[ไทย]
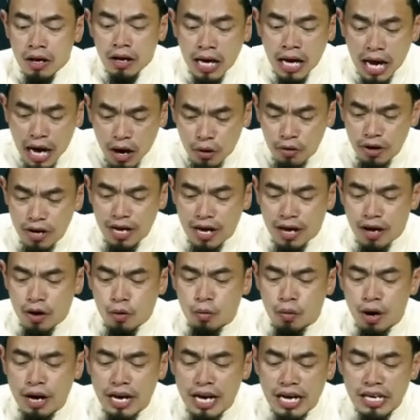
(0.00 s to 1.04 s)
เขาเนี่ย
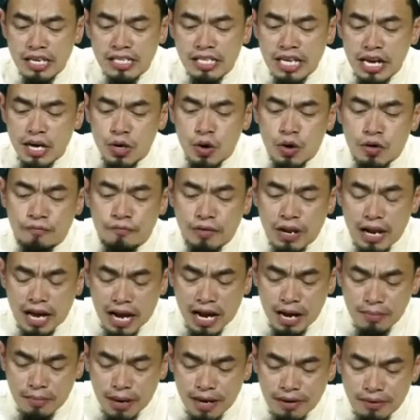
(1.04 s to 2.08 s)
วายาซีดูฟิล
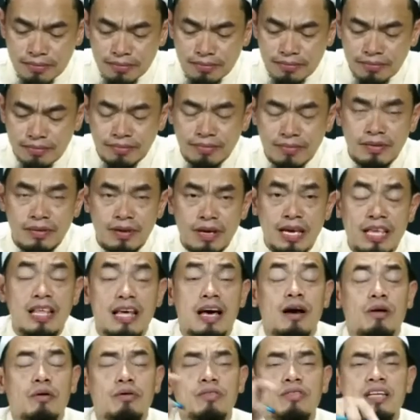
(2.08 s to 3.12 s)
อามันอิ
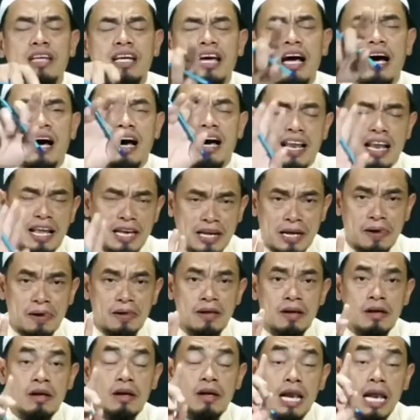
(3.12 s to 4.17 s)
ดะอุสเนียอาลี
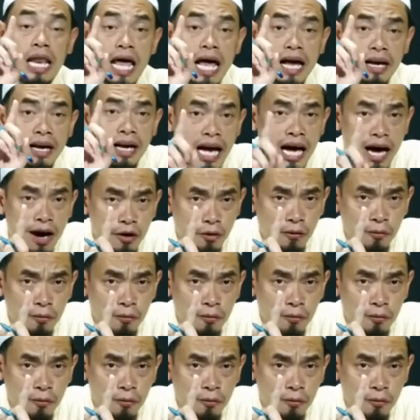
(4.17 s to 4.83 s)
และเขา